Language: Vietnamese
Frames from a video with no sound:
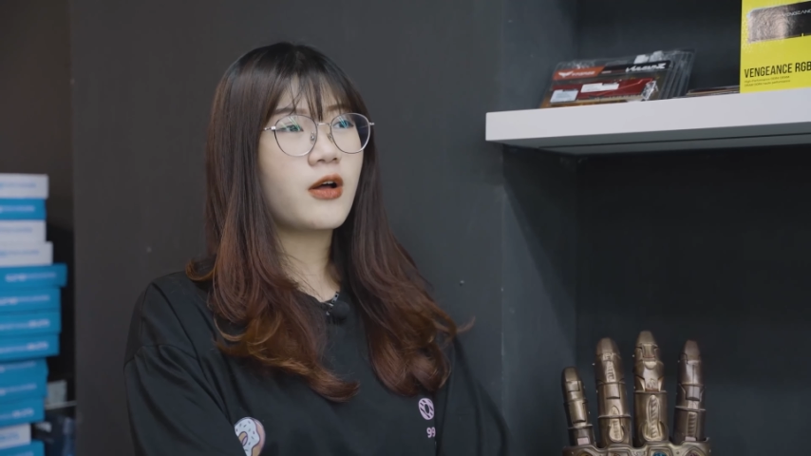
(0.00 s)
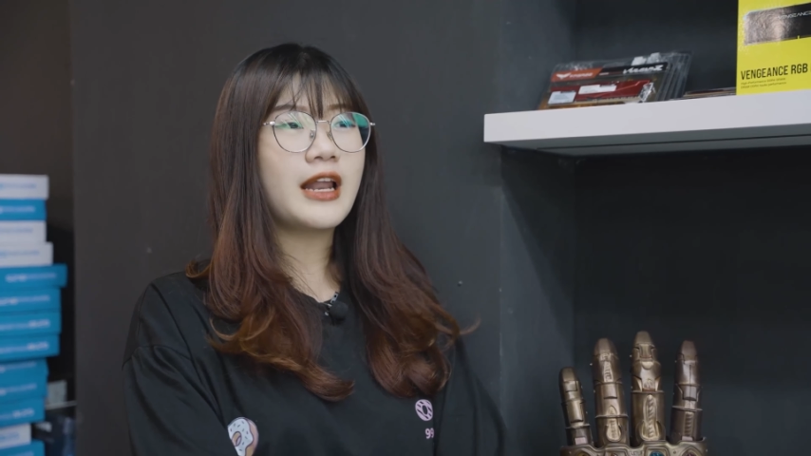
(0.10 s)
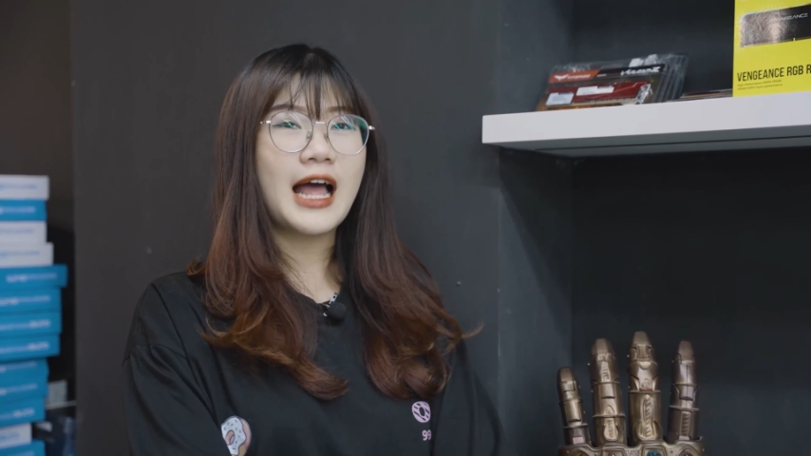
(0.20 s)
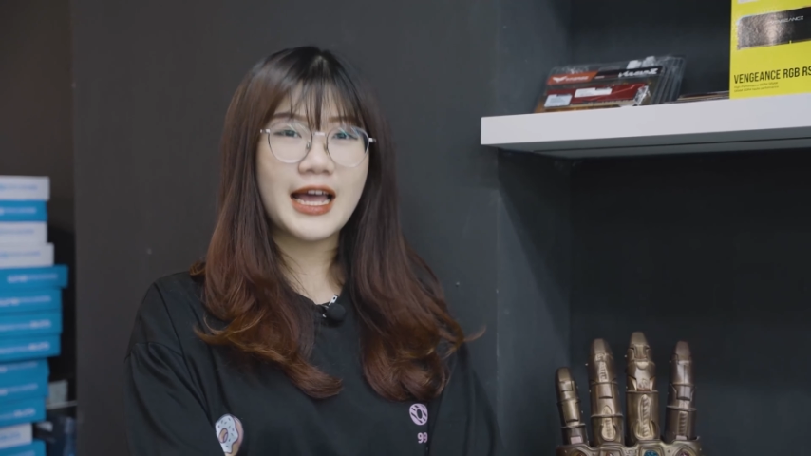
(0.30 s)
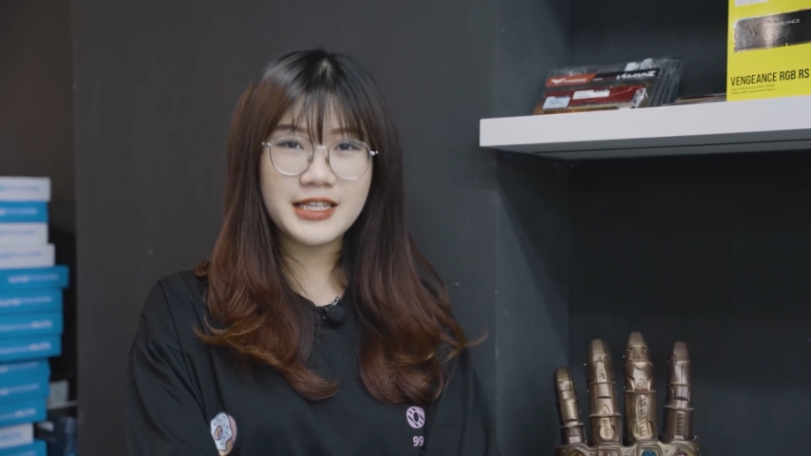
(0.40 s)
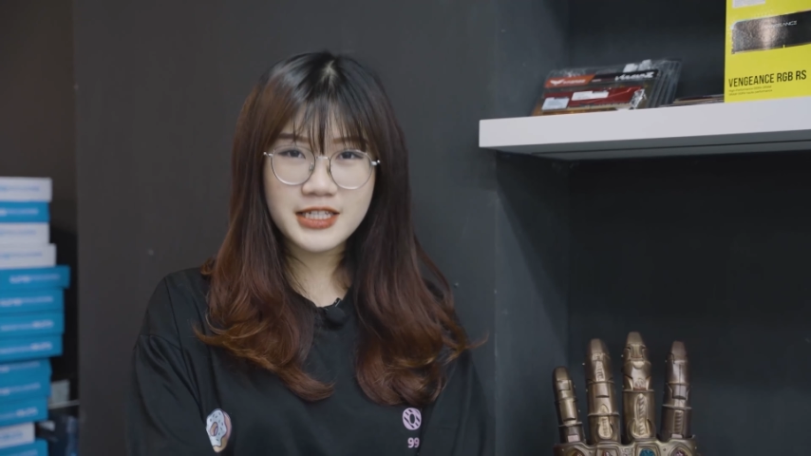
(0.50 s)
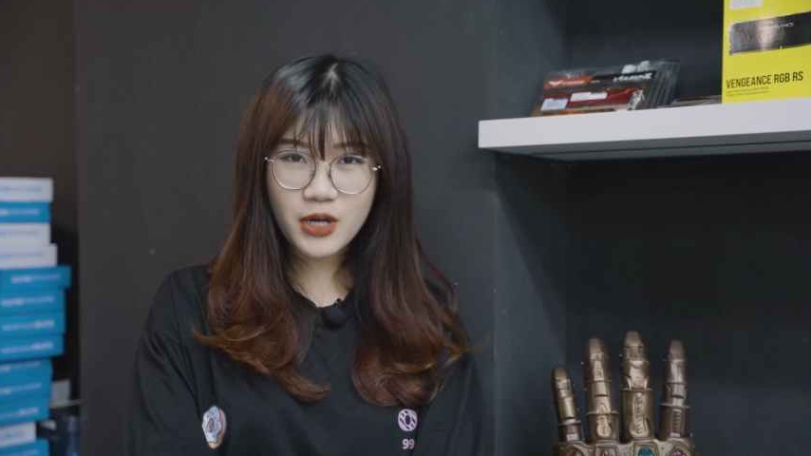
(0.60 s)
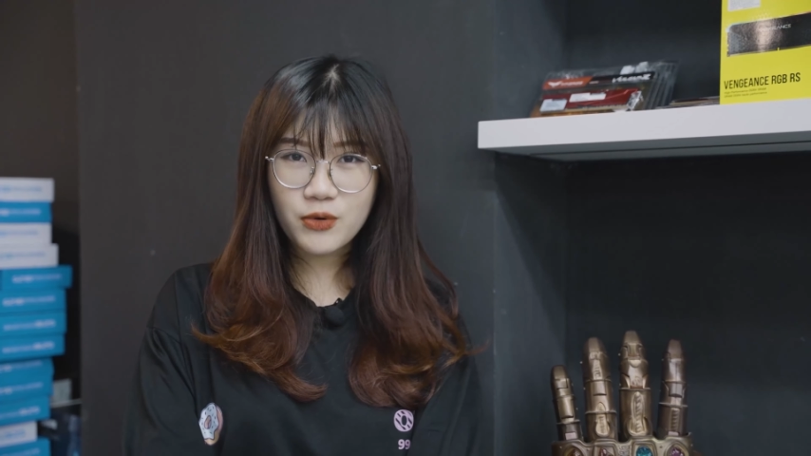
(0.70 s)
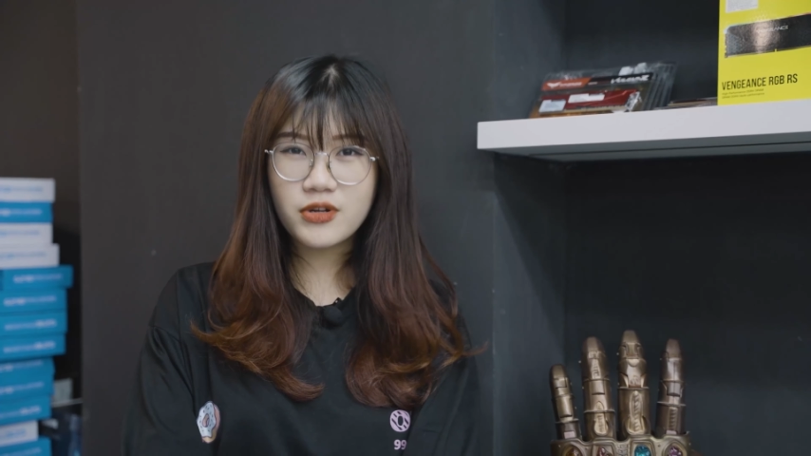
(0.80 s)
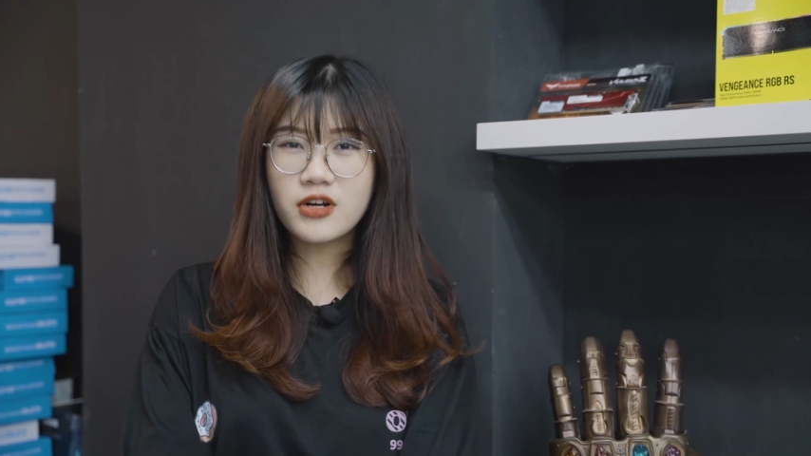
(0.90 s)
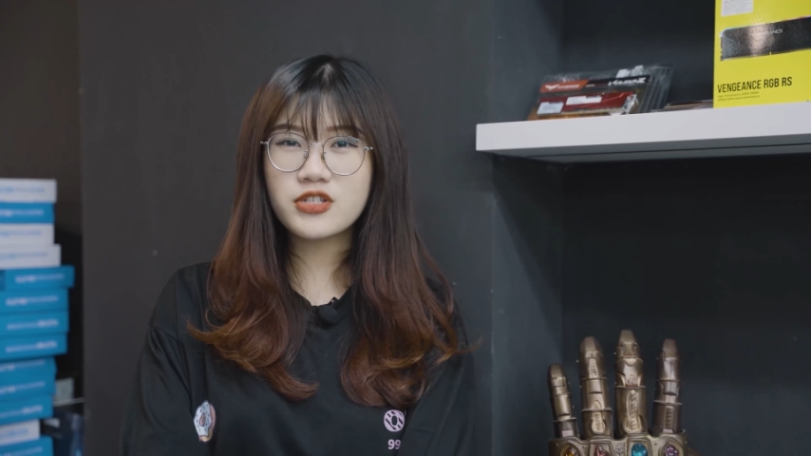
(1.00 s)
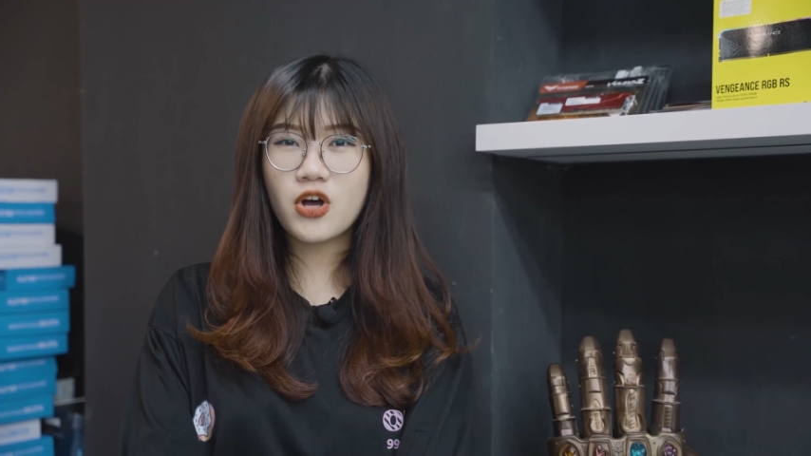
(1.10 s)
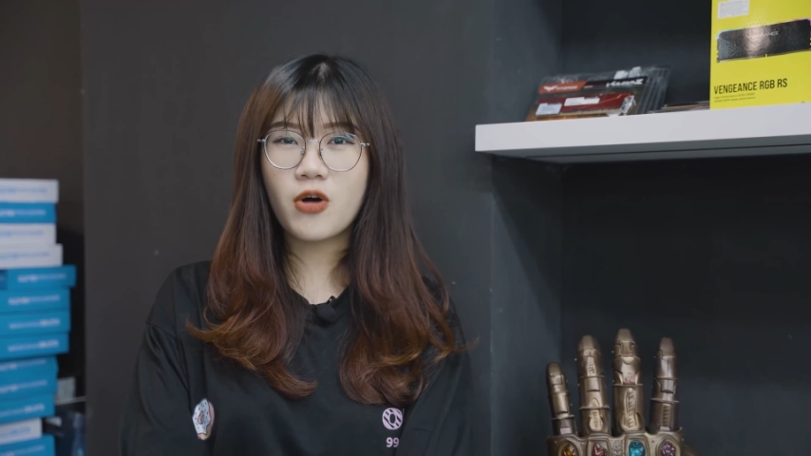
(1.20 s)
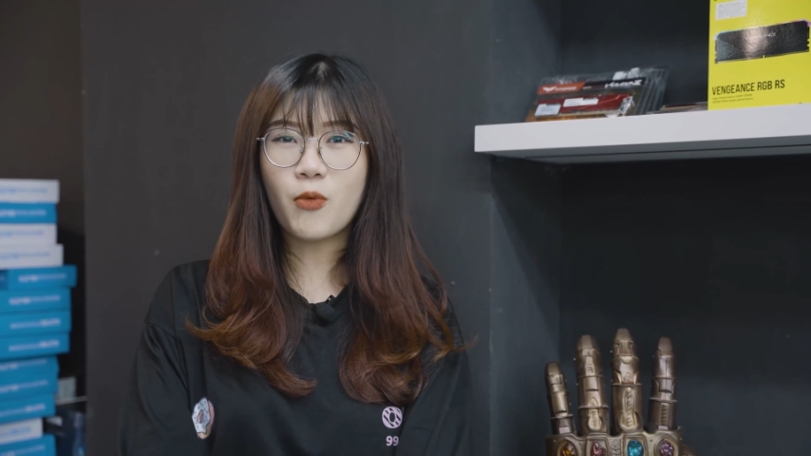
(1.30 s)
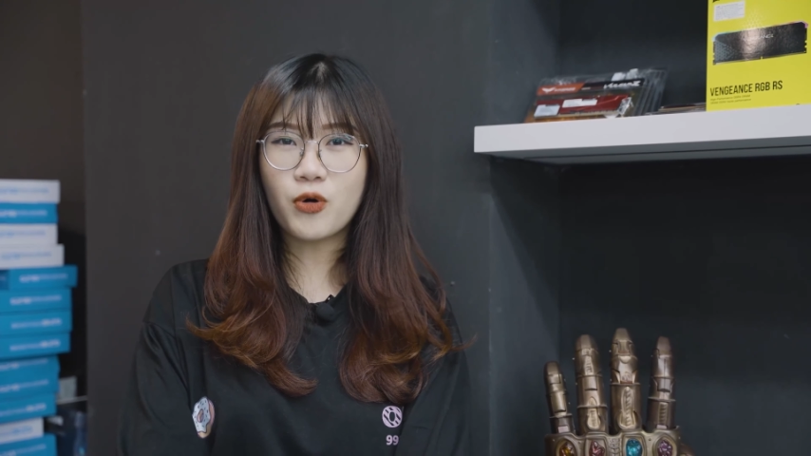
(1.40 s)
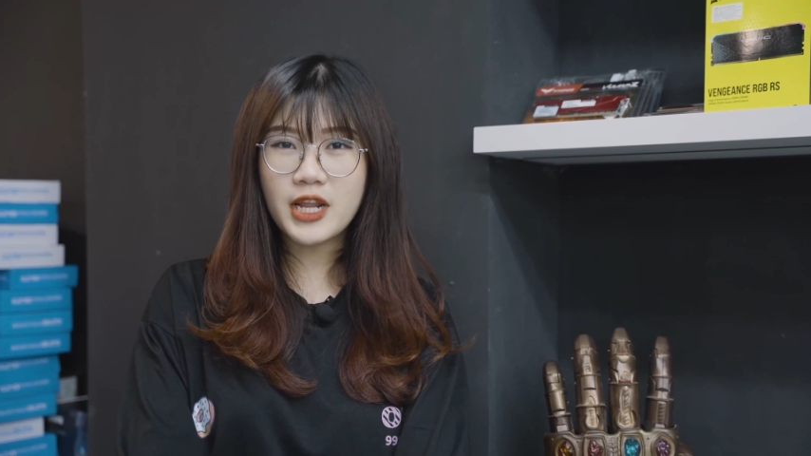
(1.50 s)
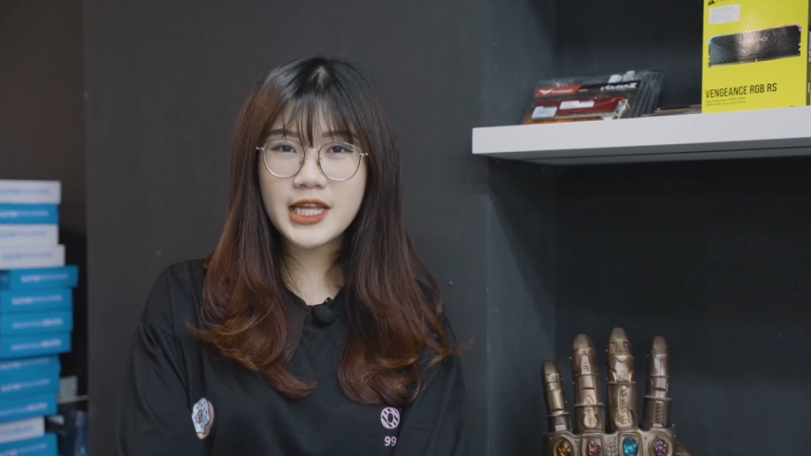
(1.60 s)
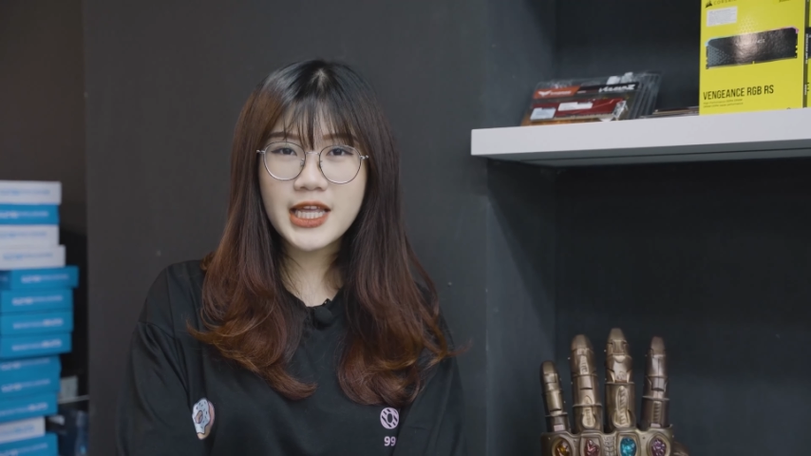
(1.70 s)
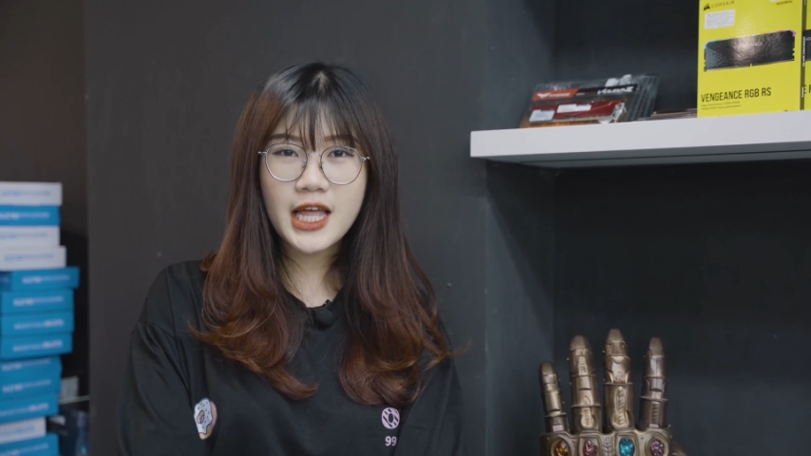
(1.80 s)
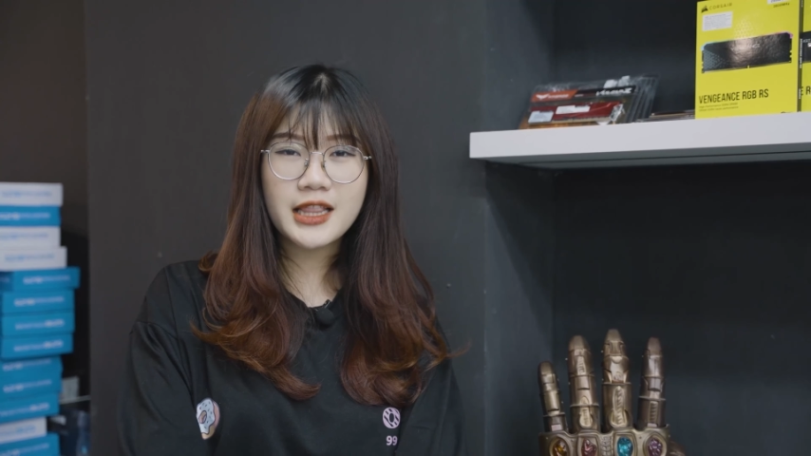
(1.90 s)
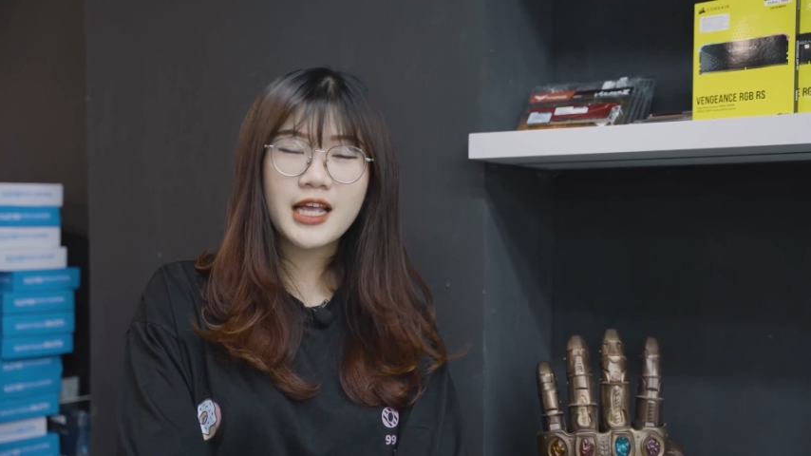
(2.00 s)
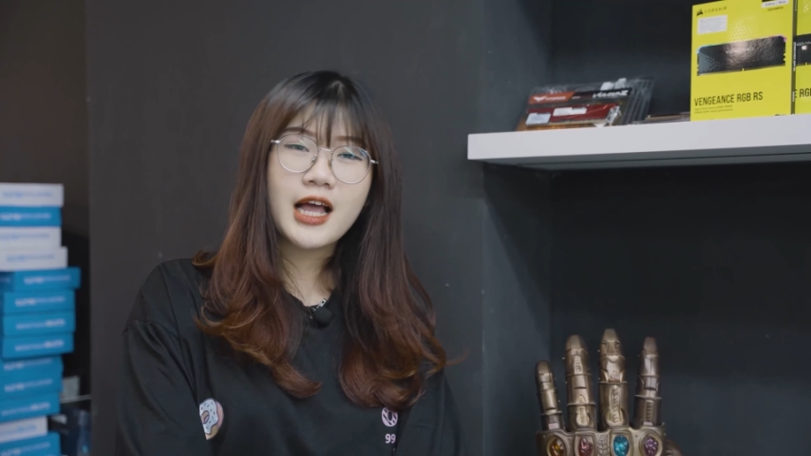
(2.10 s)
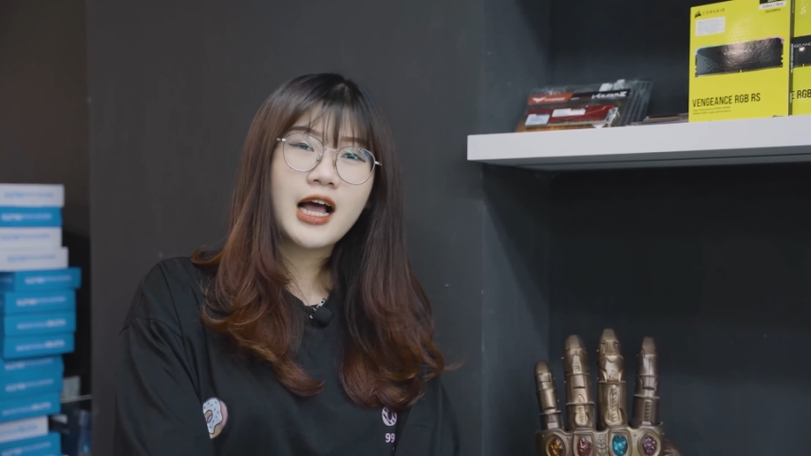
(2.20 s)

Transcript: còn 2 triệu nữa cho 4 linh kiện